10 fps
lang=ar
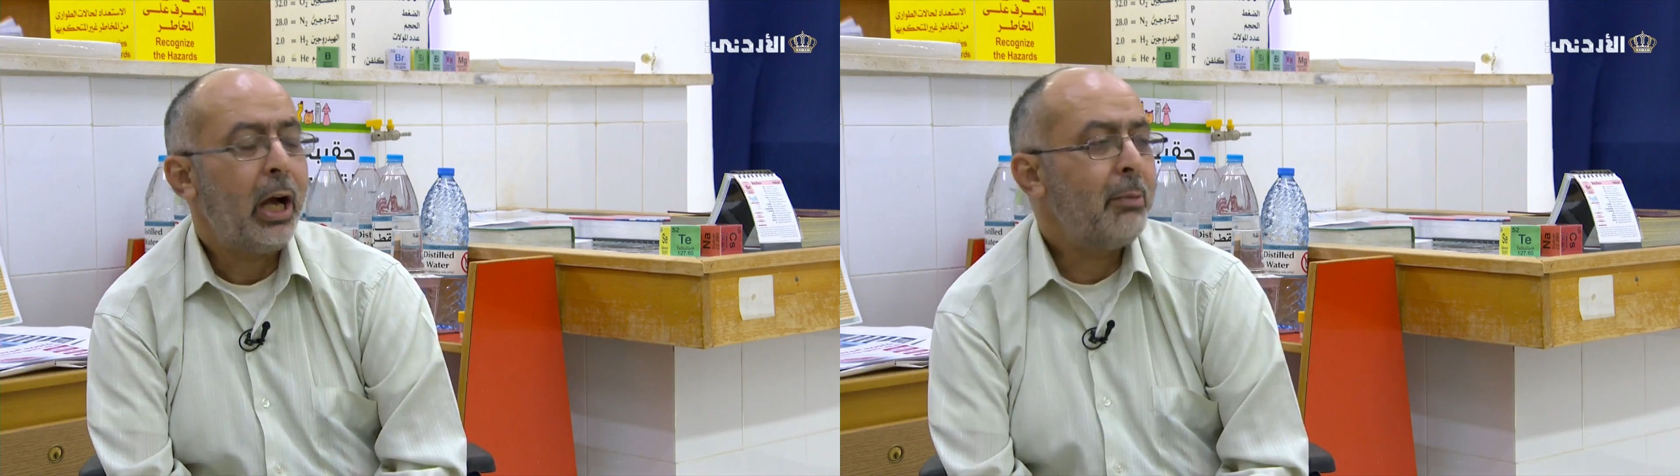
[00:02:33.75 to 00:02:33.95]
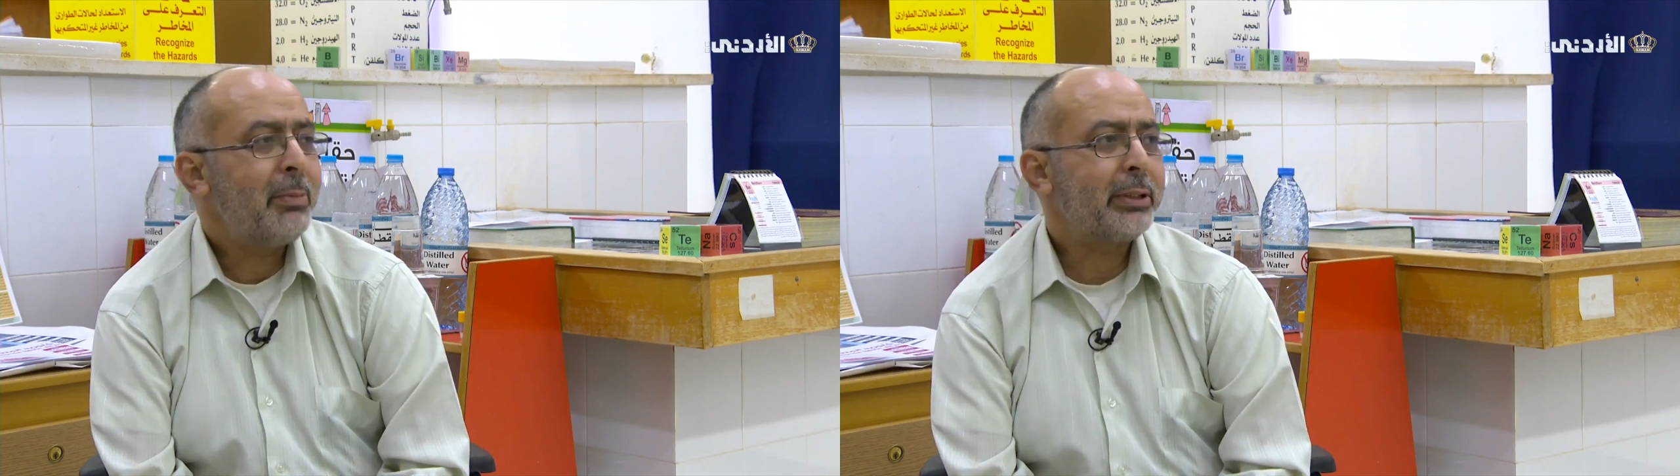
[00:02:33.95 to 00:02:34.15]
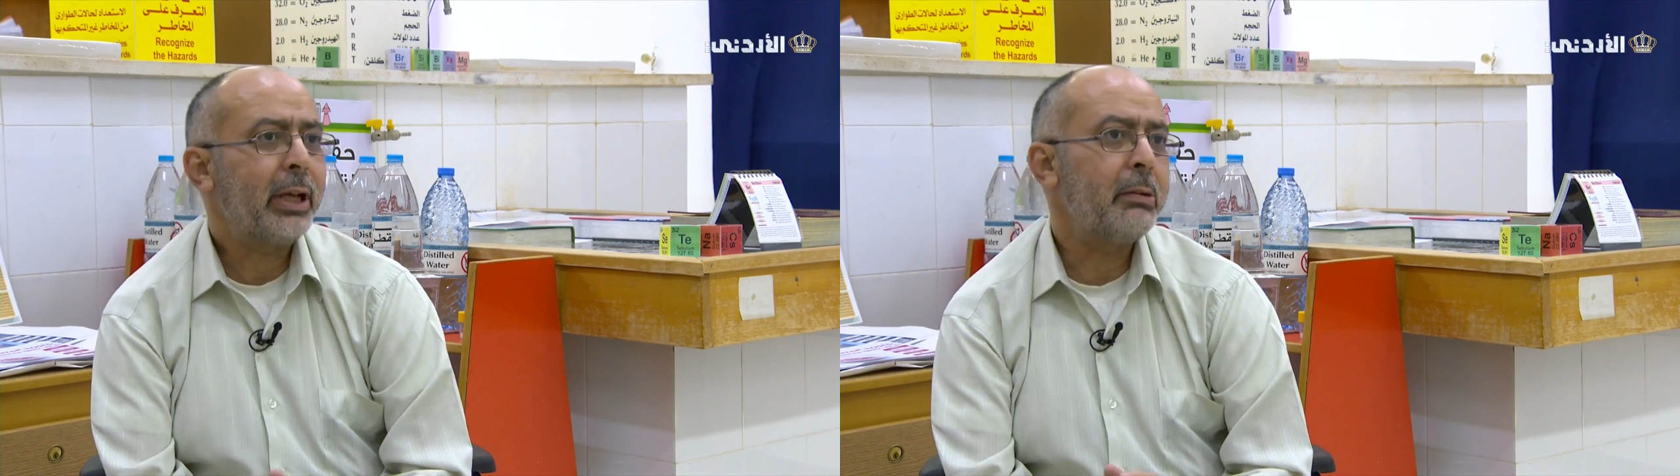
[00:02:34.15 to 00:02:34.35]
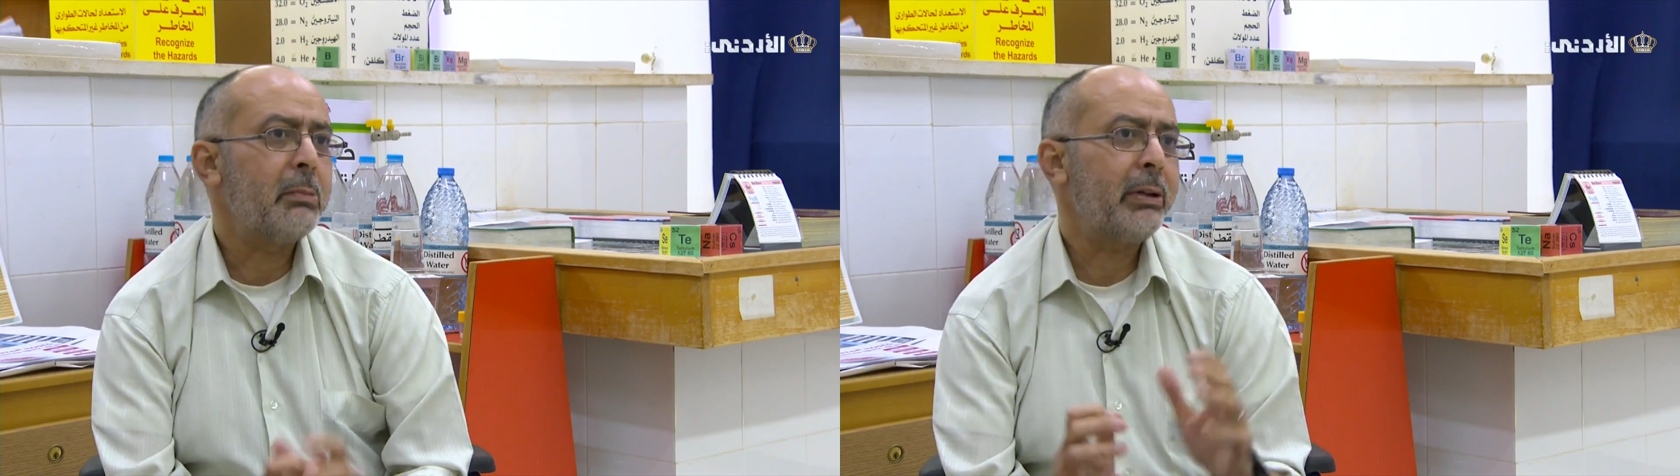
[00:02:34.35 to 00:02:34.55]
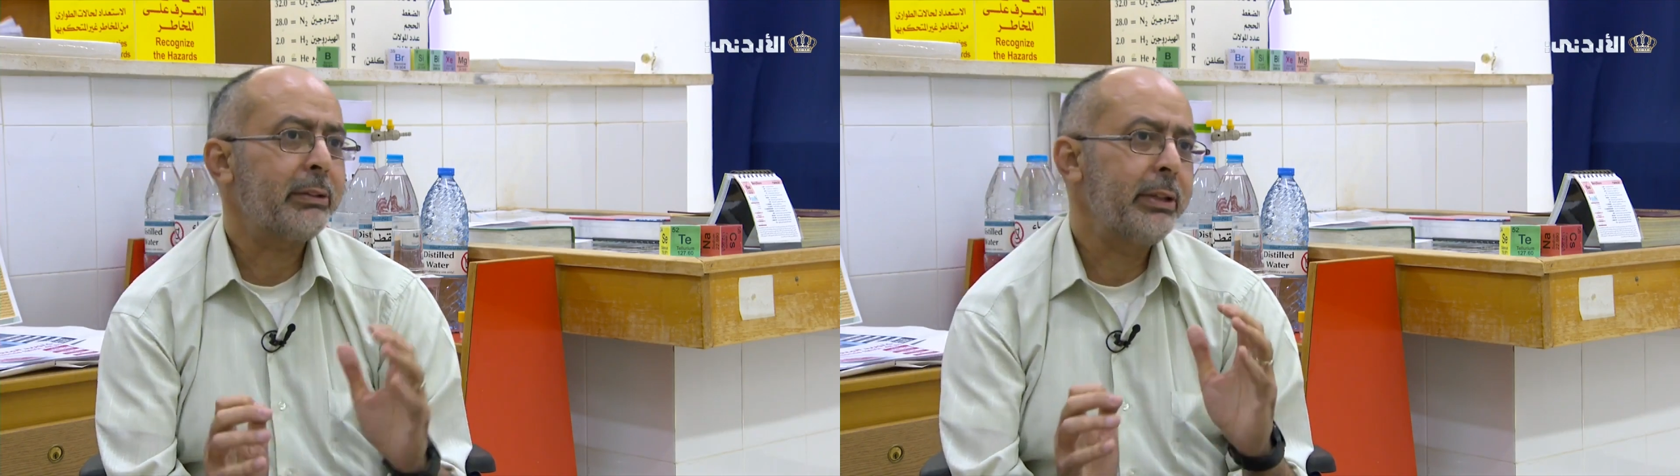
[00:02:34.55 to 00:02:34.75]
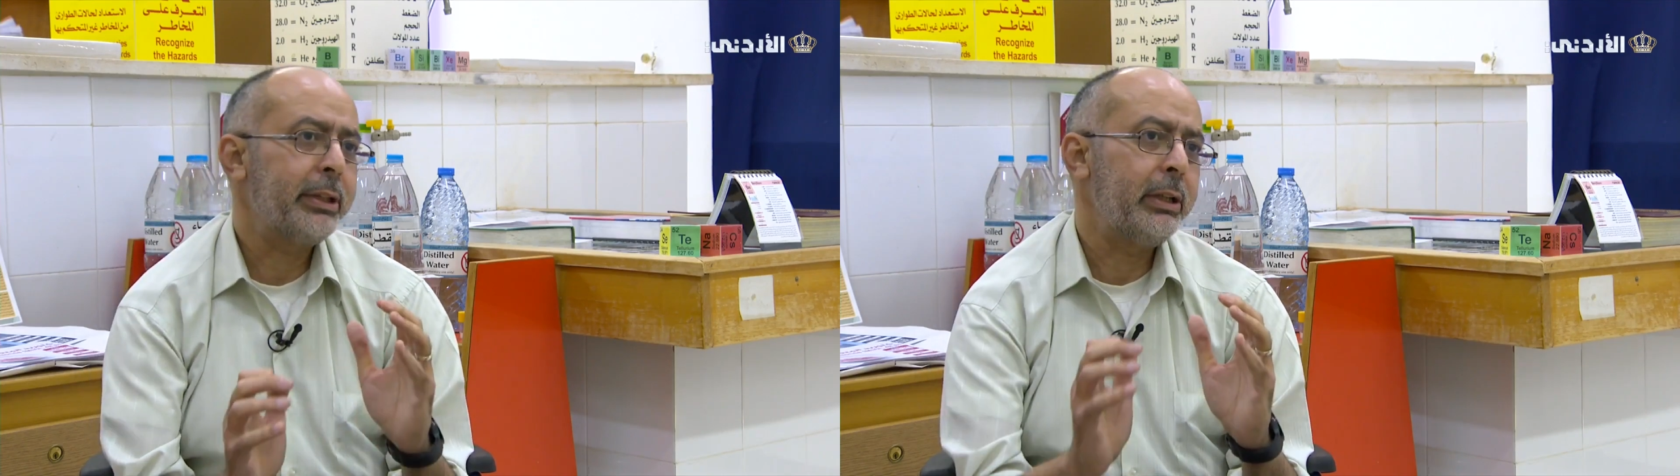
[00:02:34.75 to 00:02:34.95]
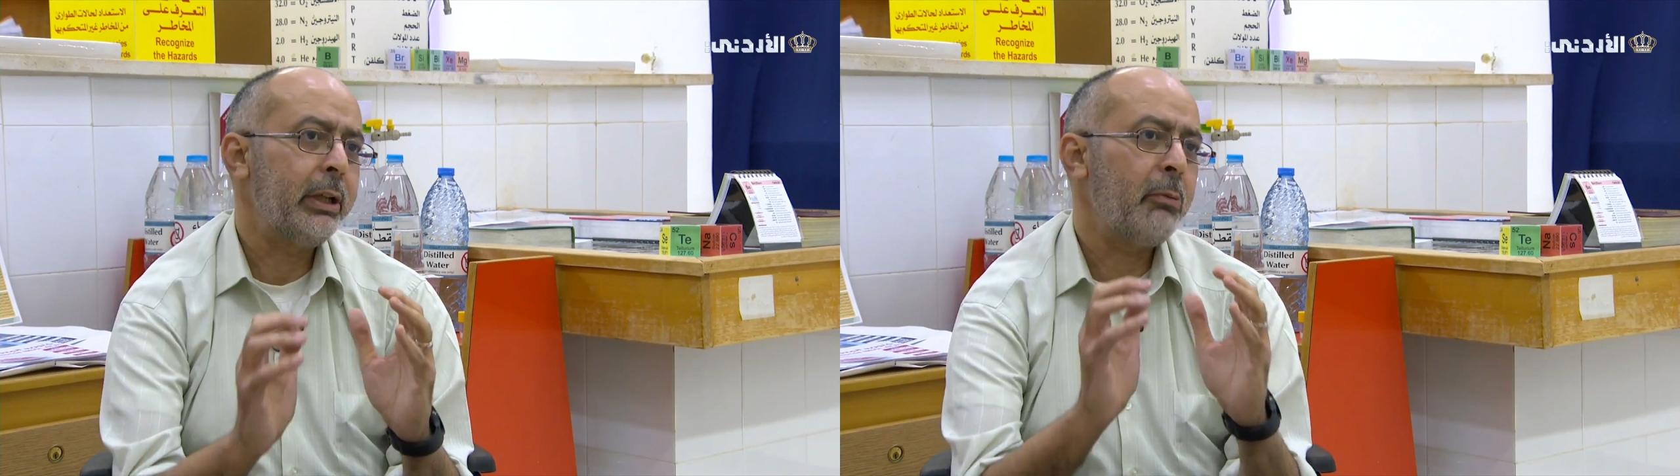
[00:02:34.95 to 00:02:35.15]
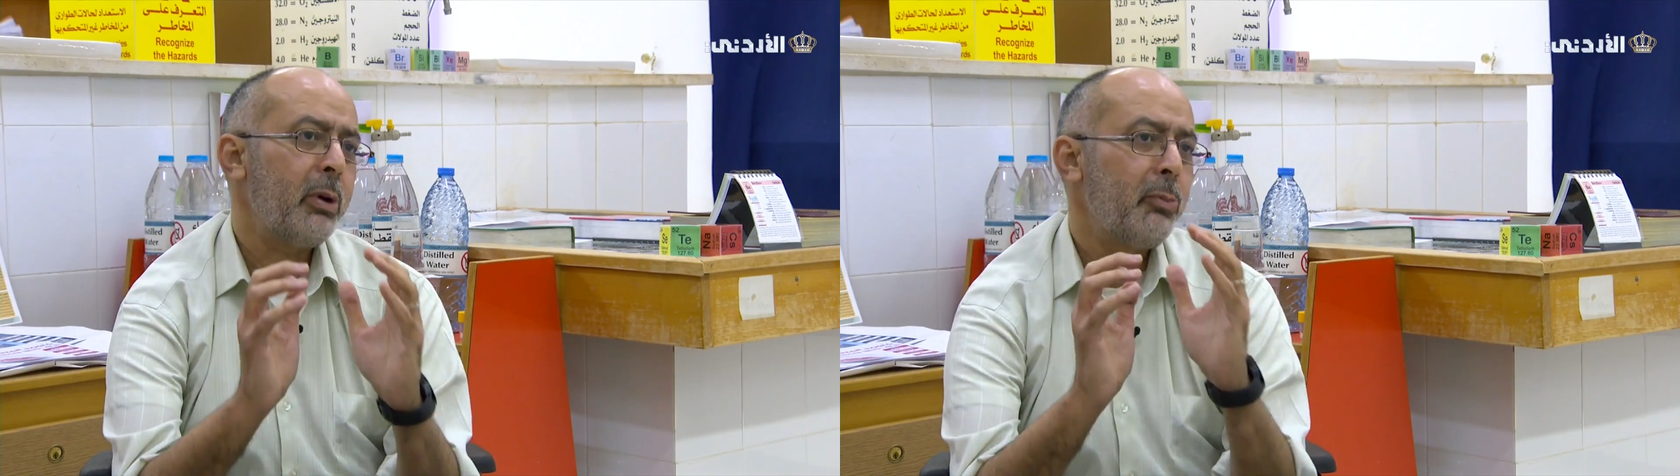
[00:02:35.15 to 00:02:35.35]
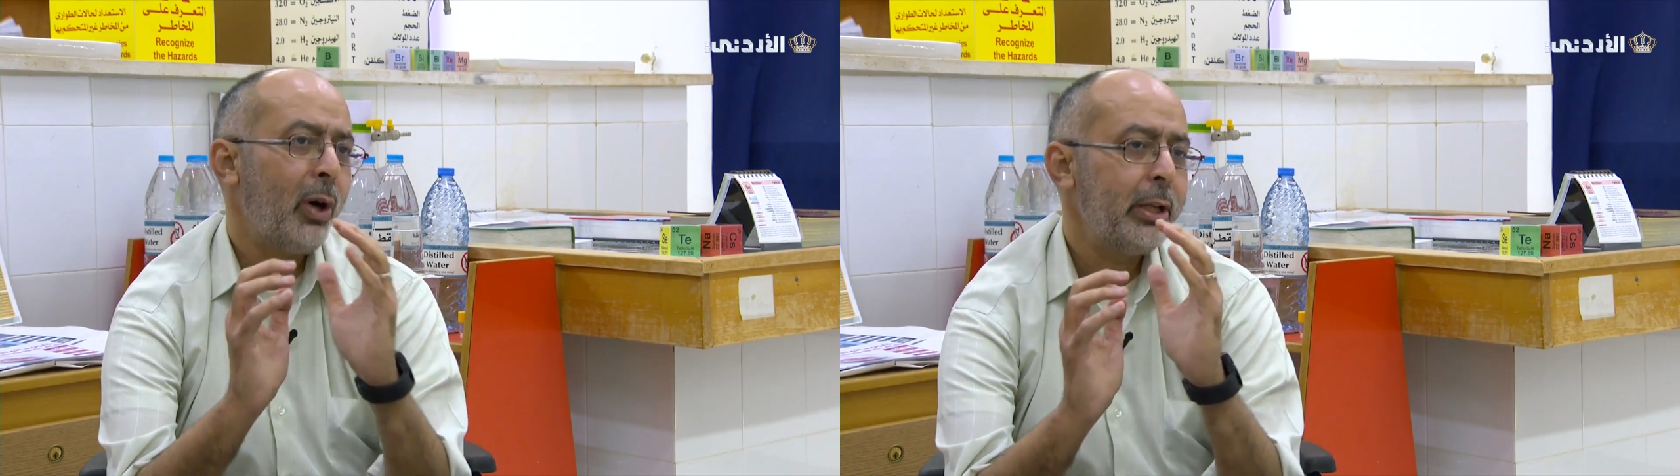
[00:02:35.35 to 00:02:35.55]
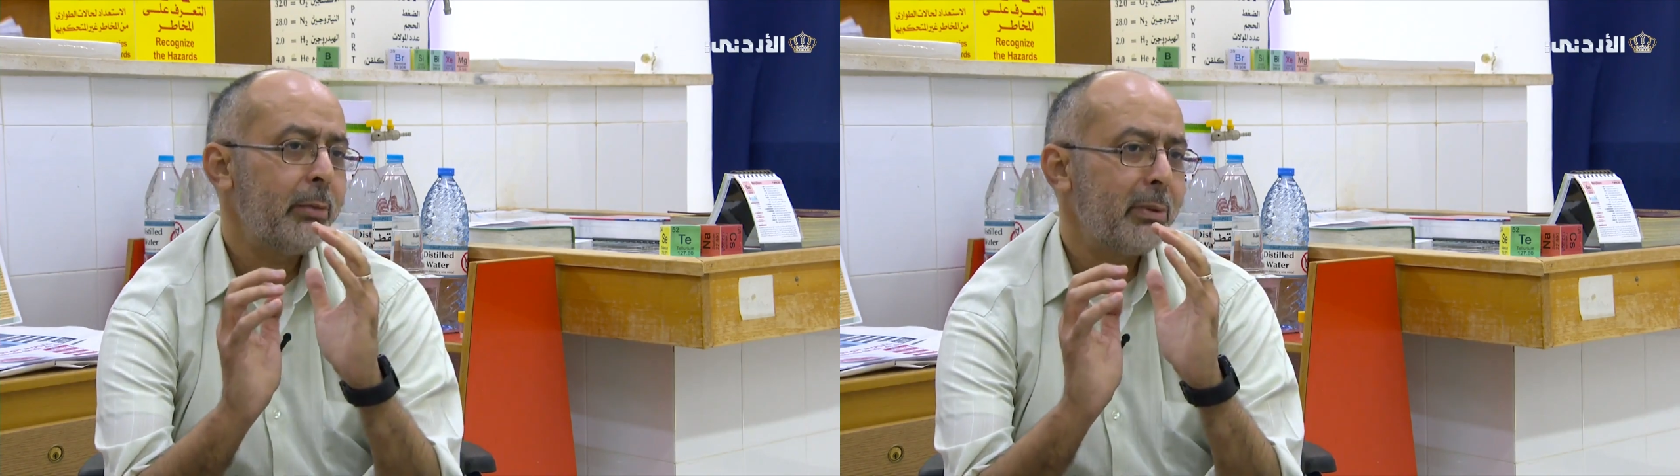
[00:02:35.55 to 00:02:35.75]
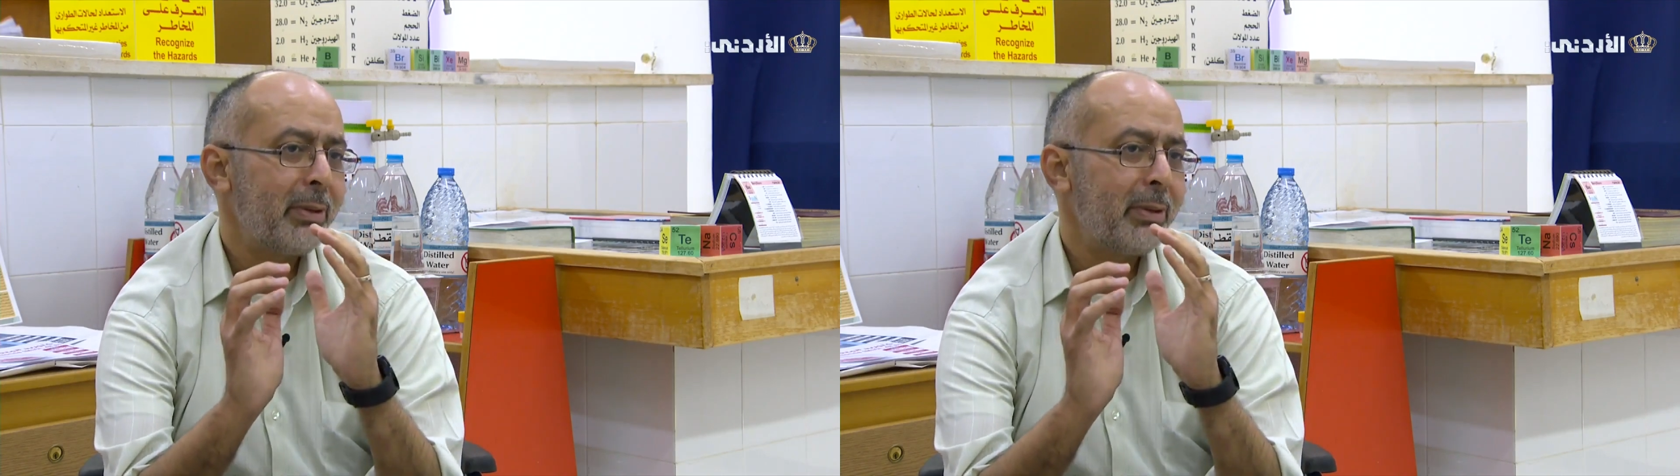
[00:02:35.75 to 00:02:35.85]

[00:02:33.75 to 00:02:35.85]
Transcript: اما الطالب بعطيك اول معلم